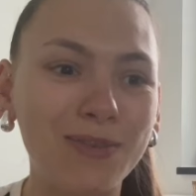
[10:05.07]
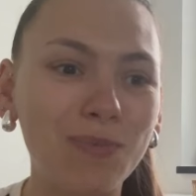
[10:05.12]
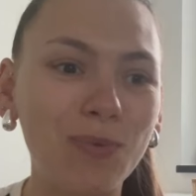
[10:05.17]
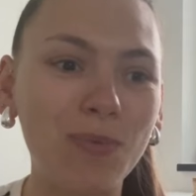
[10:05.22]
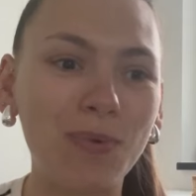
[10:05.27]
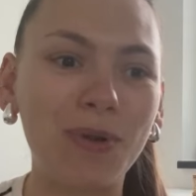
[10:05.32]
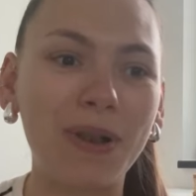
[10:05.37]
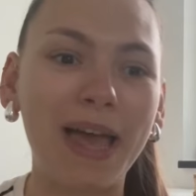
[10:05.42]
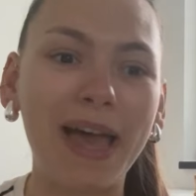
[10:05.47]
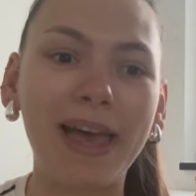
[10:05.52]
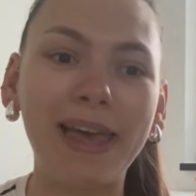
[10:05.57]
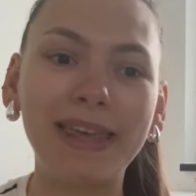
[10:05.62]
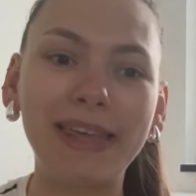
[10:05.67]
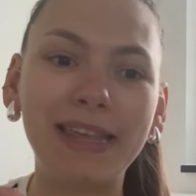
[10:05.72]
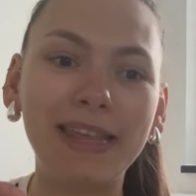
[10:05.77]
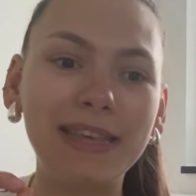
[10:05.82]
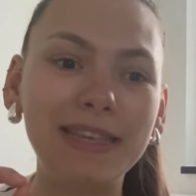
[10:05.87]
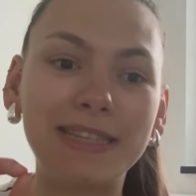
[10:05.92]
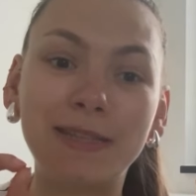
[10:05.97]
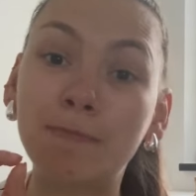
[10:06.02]
moment-là,
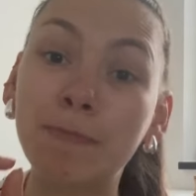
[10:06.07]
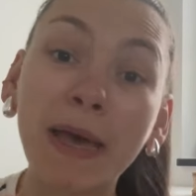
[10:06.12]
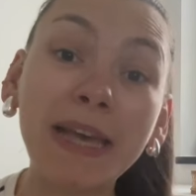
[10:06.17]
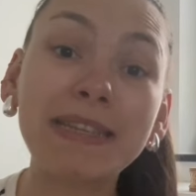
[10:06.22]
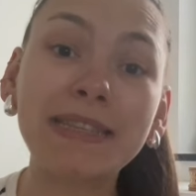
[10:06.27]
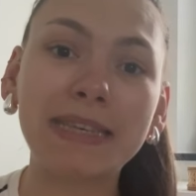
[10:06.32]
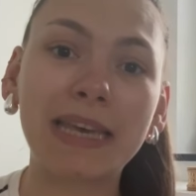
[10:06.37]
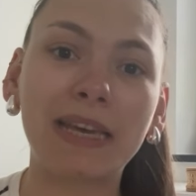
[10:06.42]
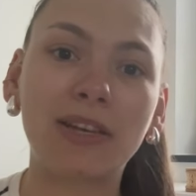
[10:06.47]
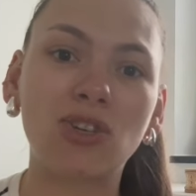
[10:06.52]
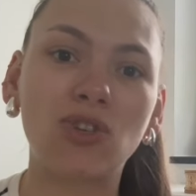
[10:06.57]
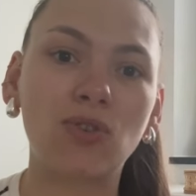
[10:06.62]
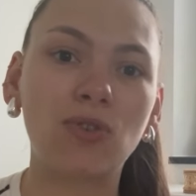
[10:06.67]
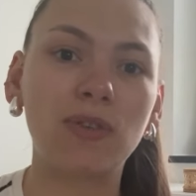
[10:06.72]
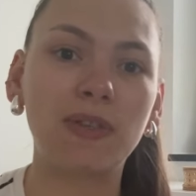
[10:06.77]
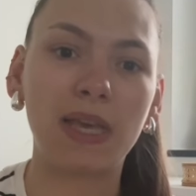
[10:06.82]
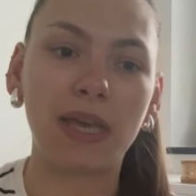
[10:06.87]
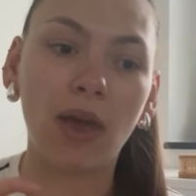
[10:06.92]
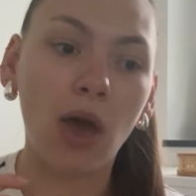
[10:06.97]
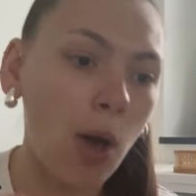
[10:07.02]
il, se passe quelque
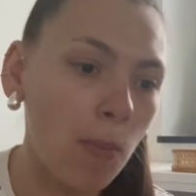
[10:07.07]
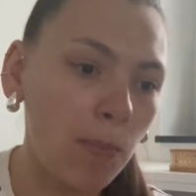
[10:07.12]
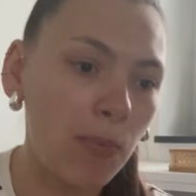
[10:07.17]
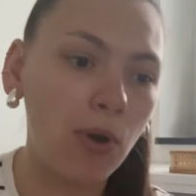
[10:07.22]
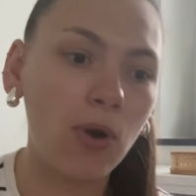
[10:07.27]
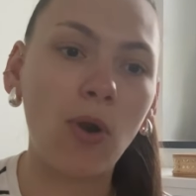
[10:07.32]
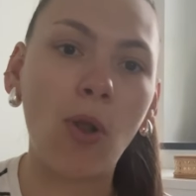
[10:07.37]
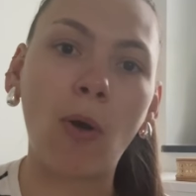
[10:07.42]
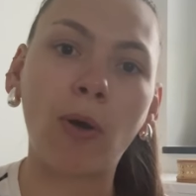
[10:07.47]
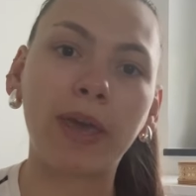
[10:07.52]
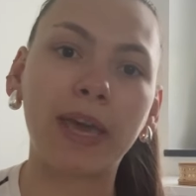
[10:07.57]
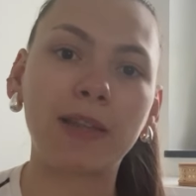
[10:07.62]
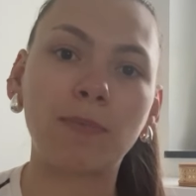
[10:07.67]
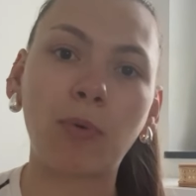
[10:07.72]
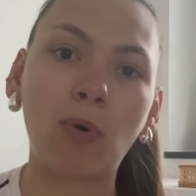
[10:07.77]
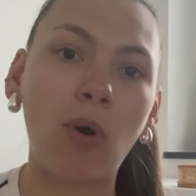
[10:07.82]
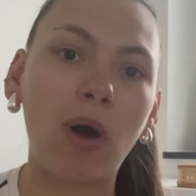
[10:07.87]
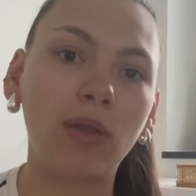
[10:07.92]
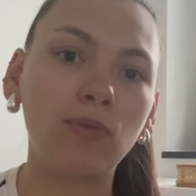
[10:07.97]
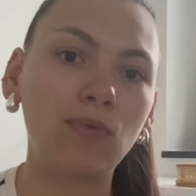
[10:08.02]
chose et hop, l'enquête
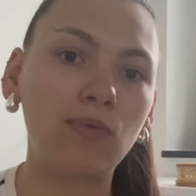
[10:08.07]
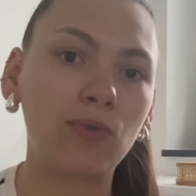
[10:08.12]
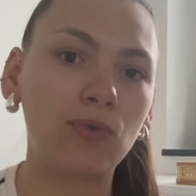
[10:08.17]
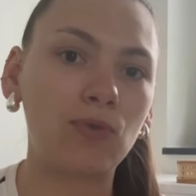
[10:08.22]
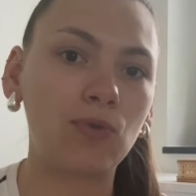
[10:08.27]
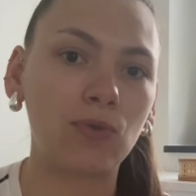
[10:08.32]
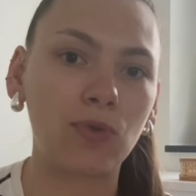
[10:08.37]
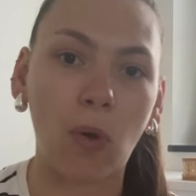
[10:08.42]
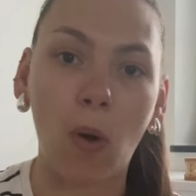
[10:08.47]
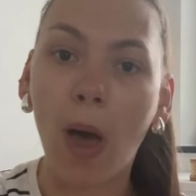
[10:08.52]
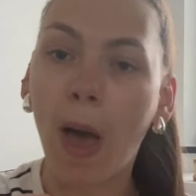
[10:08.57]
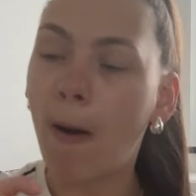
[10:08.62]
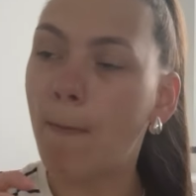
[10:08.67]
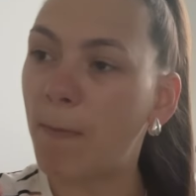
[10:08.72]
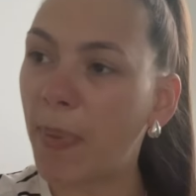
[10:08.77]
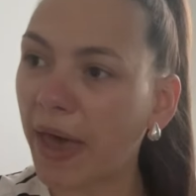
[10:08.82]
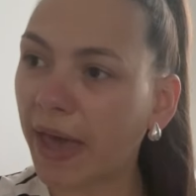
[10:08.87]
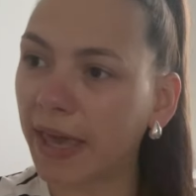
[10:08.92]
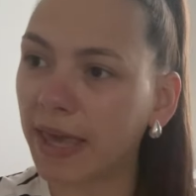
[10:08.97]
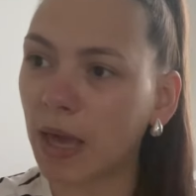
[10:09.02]
prend un nouveau tournant.
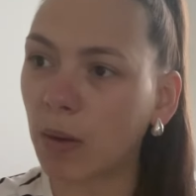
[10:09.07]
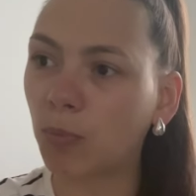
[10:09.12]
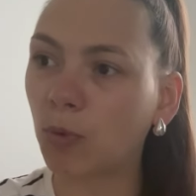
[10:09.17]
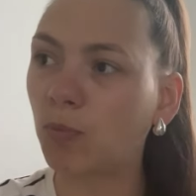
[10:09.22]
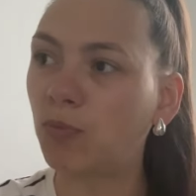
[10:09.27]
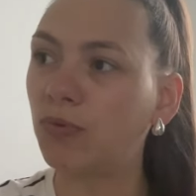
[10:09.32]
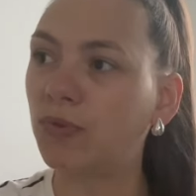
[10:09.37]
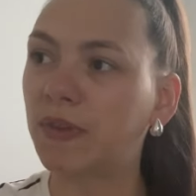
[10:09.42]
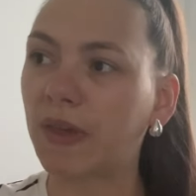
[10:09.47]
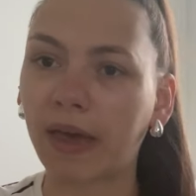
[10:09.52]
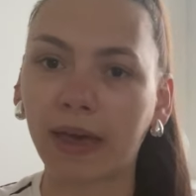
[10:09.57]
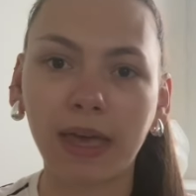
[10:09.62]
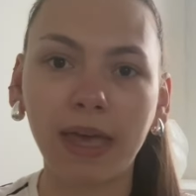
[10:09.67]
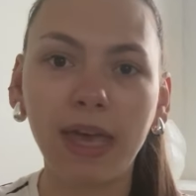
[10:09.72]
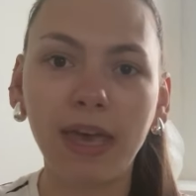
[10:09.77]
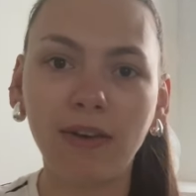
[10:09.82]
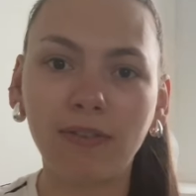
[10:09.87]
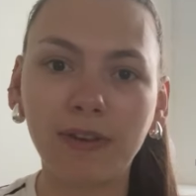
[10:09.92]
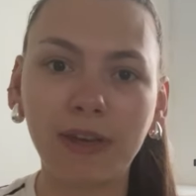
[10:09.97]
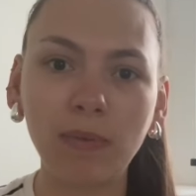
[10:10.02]
Pareil un peu plus tard.
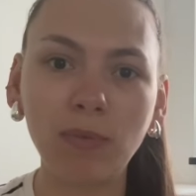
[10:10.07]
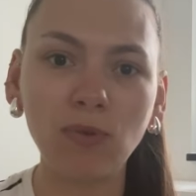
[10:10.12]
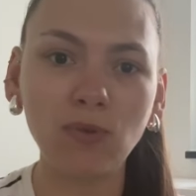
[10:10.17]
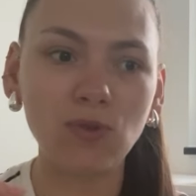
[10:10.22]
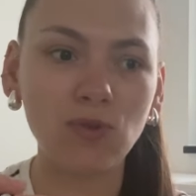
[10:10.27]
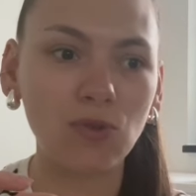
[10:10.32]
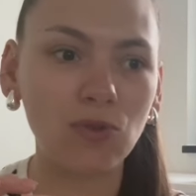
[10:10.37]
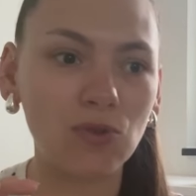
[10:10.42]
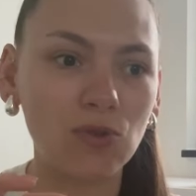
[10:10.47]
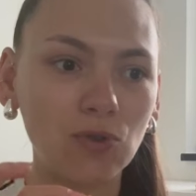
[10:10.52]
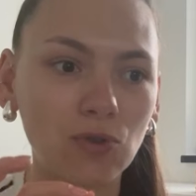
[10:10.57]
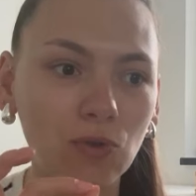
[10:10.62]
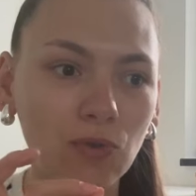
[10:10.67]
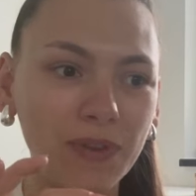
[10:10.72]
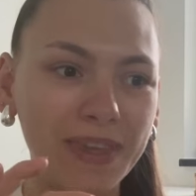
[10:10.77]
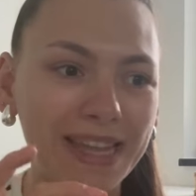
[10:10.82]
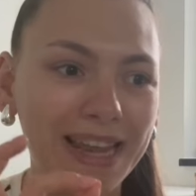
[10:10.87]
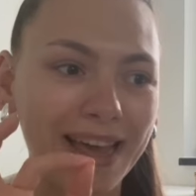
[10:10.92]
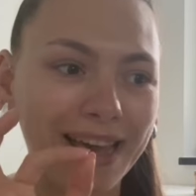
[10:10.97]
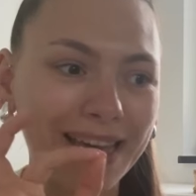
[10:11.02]
Vraiment, je, trouve
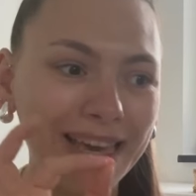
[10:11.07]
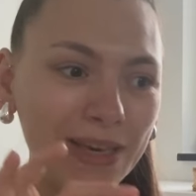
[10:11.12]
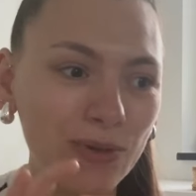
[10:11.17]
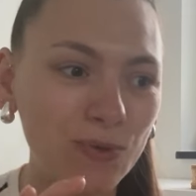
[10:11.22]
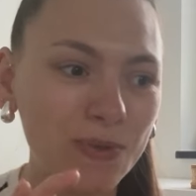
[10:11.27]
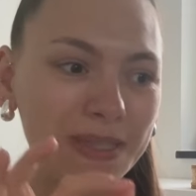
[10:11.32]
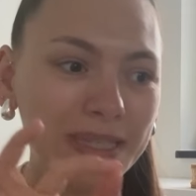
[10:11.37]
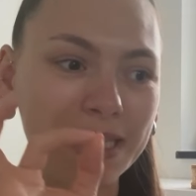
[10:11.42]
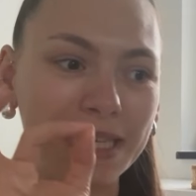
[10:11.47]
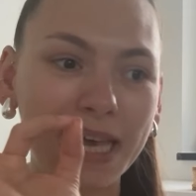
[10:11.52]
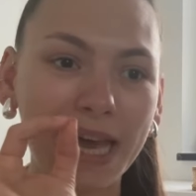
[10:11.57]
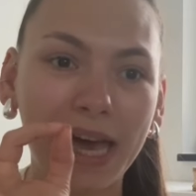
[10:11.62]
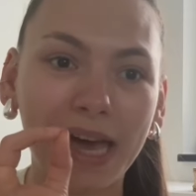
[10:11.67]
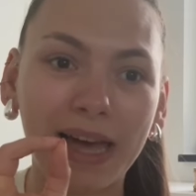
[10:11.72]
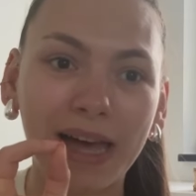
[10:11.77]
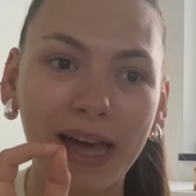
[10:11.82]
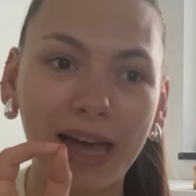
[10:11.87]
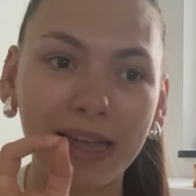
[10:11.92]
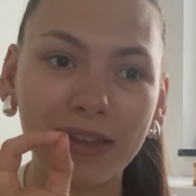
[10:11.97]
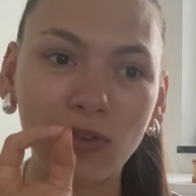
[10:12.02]
qu'il a réussi
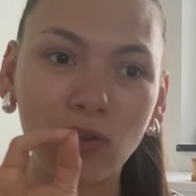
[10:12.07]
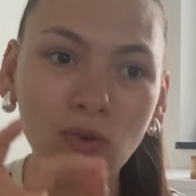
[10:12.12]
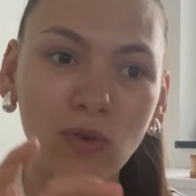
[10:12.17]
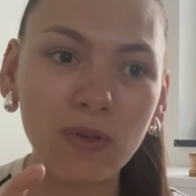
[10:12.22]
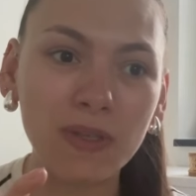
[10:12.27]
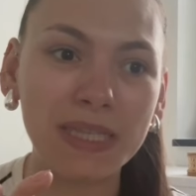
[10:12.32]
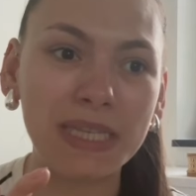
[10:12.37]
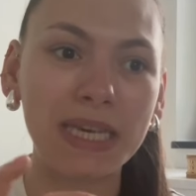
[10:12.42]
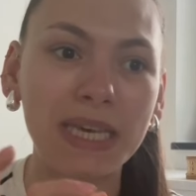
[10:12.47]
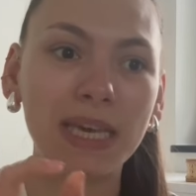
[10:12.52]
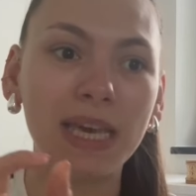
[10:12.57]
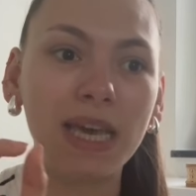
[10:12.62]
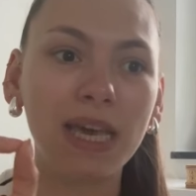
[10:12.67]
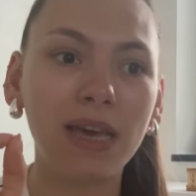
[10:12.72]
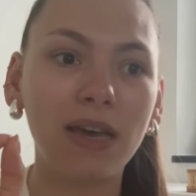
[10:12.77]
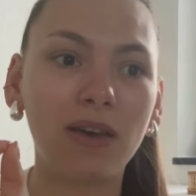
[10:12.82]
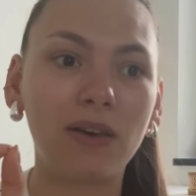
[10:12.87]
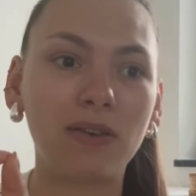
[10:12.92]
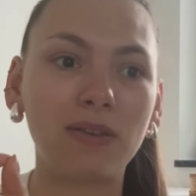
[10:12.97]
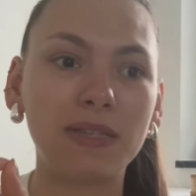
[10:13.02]
à, doser
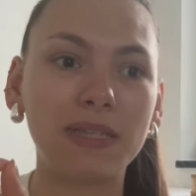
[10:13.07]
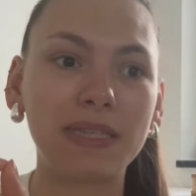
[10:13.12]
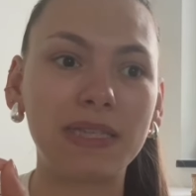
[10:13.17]
euh,